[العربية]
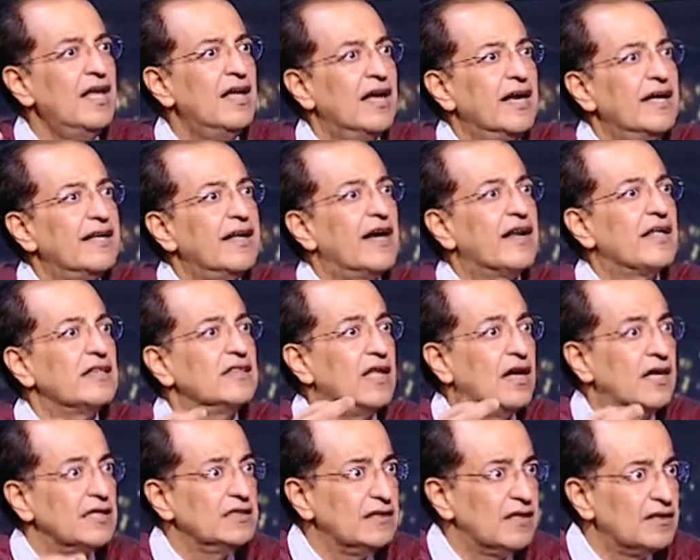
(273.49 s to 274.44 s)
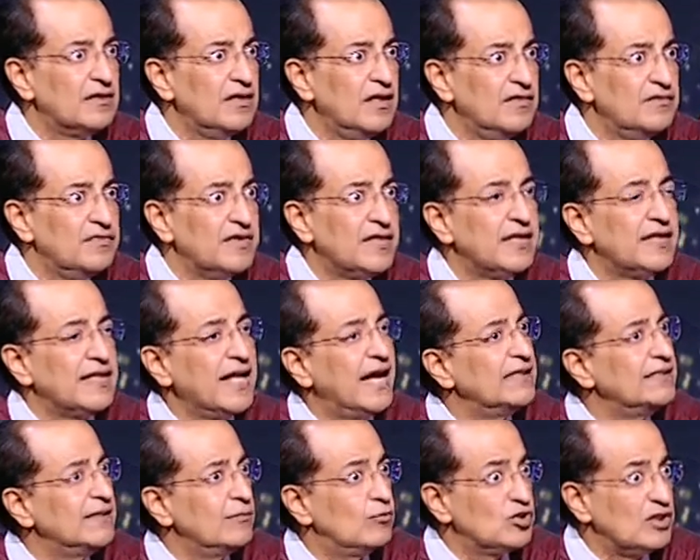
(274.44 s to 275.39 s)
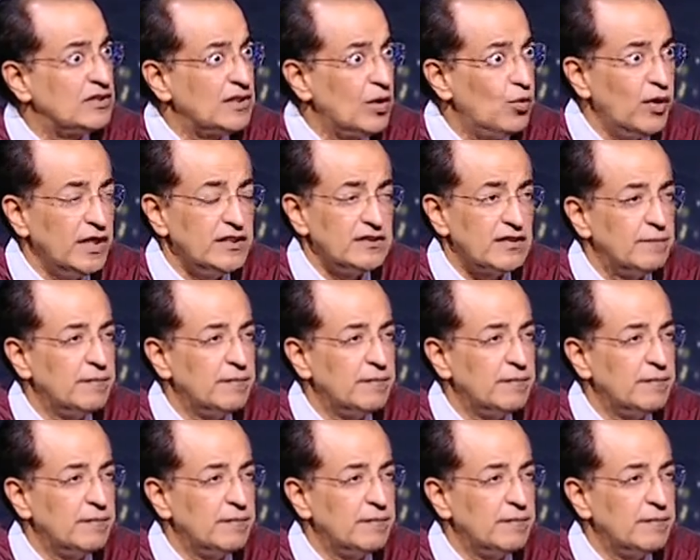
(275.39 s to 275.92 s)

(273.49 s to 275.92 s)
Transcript: احنا عرضنا ايضا فكره عندي متطوعين